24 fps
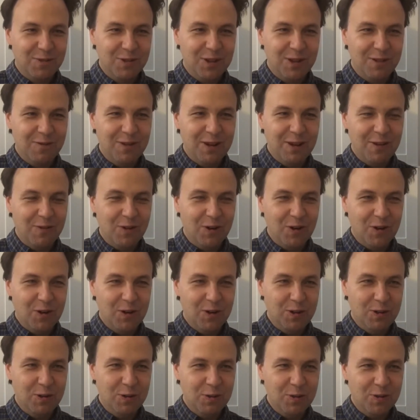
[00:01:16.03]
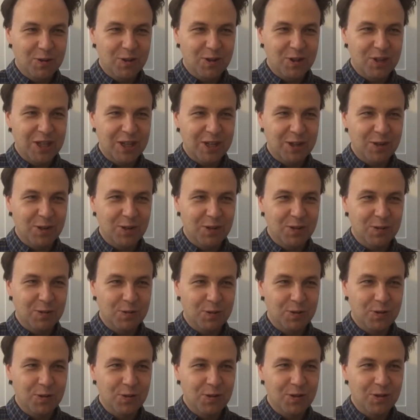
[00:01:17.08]
vous devez avoir un doute que j'accorde
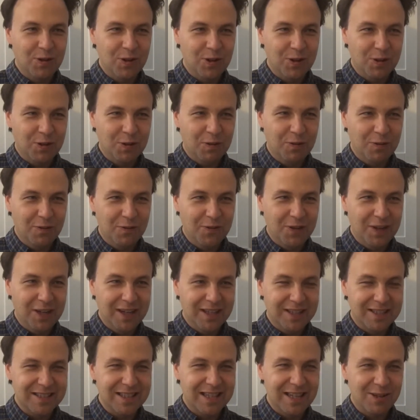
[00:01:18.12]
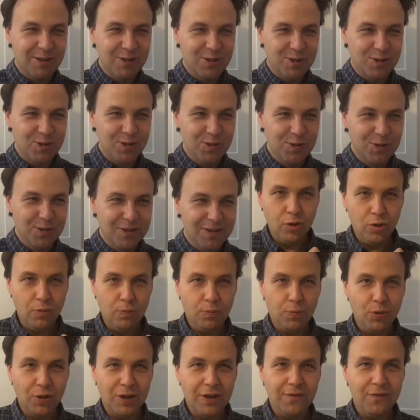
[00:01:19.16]
aucune confiance là-dessus. Là,
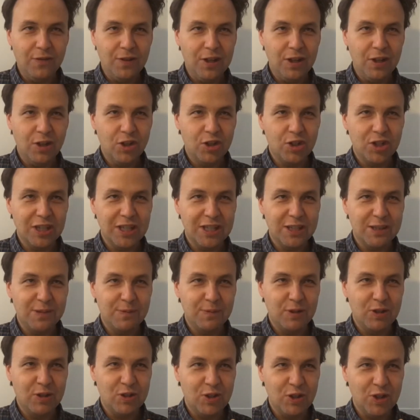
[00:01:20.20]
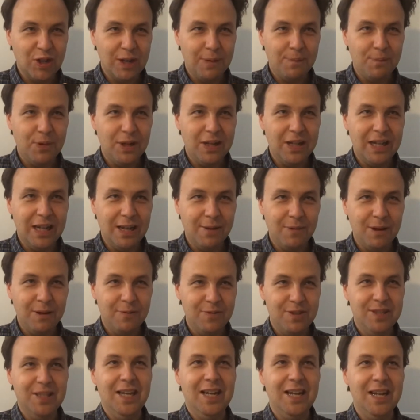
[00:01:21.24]
pour éviter que je, je répète la
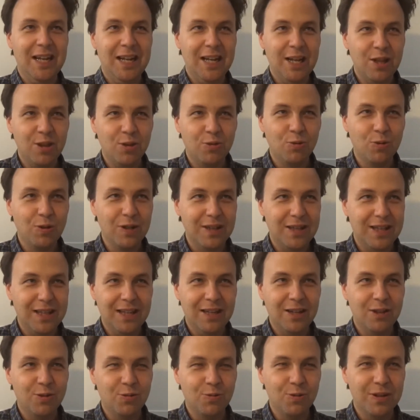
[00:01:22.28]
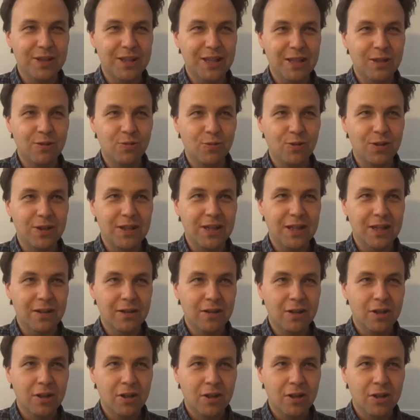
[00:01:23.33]
même salade tout le temps, tout le temps, tout le temps,